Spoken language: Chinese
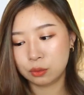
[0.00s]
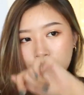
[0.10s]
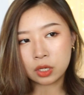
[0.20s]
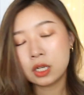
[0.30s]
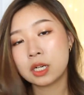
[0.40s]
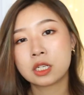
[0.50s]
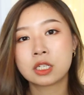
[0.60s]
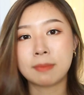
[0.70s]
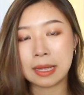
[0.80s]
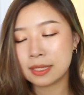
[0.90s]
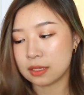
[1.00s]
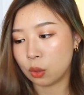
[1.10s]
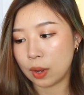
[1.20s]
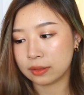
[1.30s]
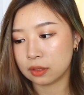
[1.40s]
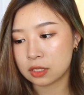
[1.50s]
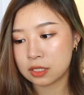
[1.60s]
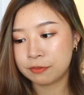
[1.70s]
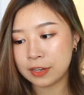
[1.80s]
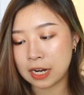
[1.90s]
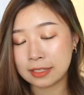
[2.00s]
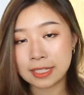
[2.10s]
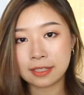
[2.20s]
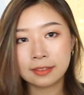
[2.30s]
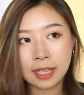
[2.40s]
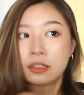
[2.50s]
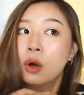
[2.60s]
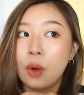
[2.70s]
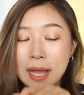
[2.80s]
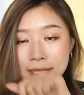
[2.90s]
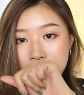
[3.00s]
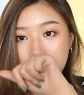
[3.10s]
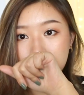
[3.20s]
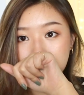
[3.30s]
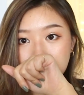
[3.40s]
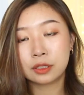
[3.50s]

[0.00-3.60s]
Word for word: 我个人是蛮喜欢的，是非常清淡的花香，